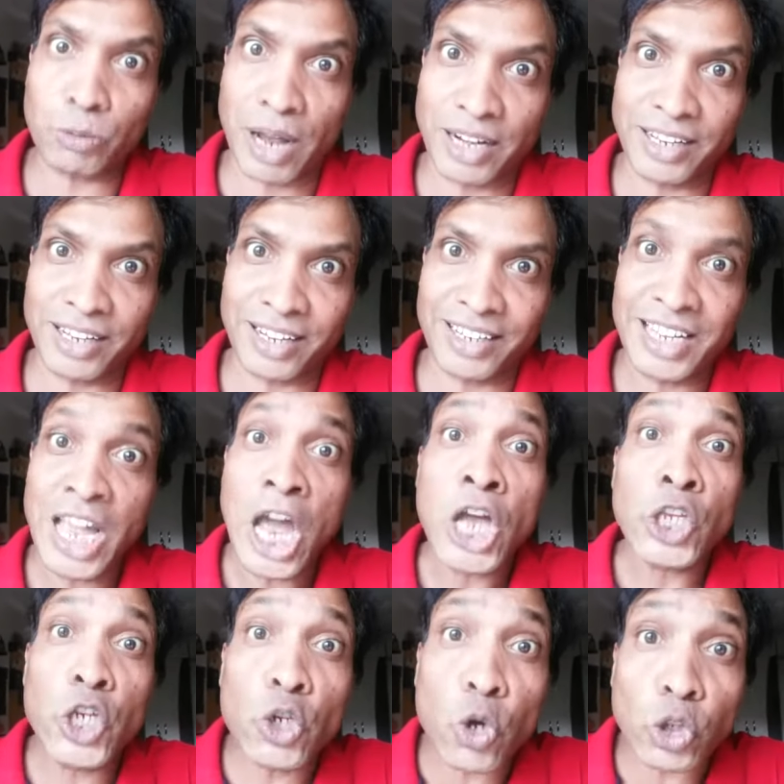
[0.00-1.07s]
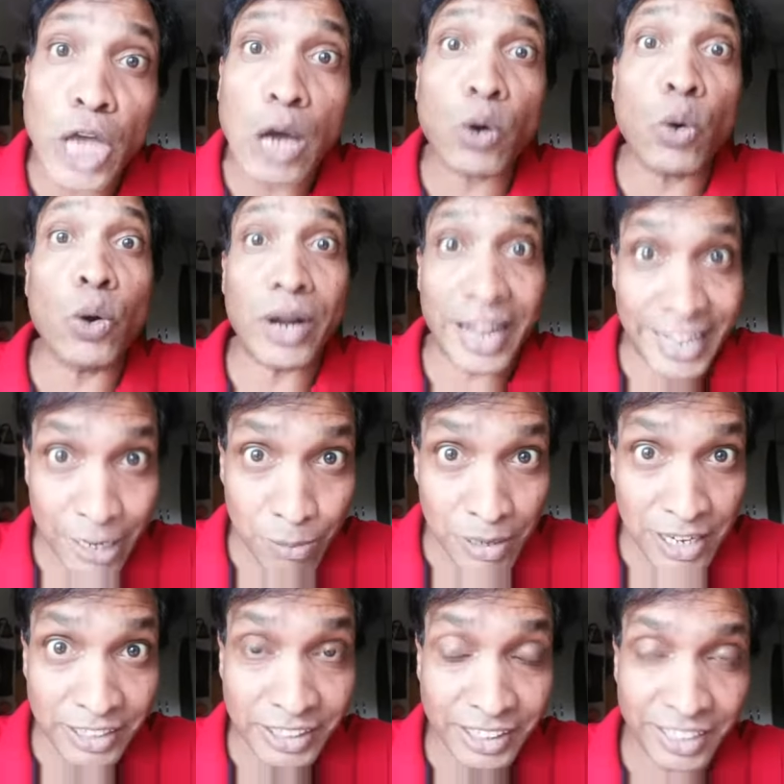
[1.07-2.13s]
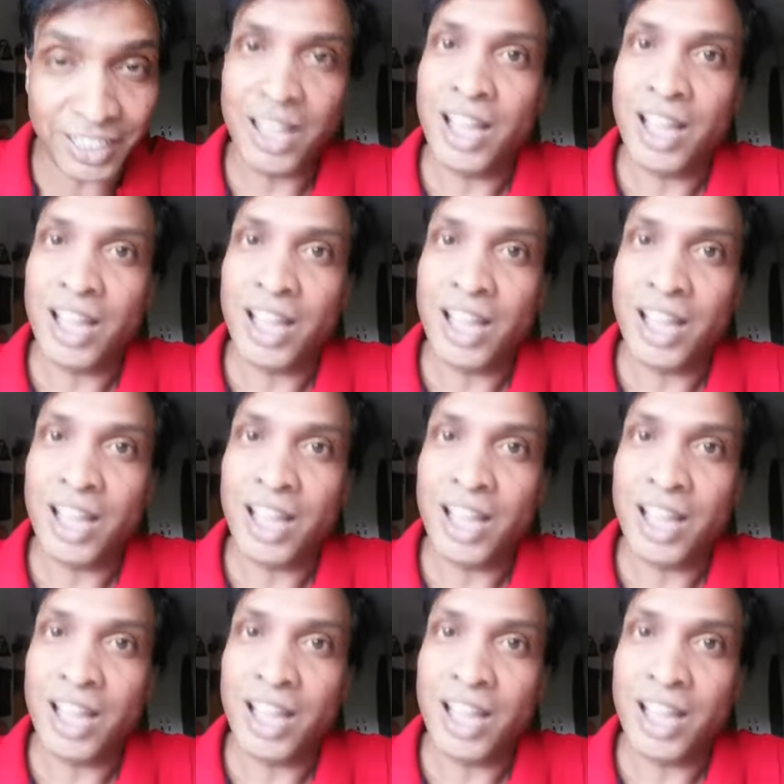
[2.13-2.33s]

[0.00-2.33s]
में आने के लिए जिनको दारू नहीं मिली थी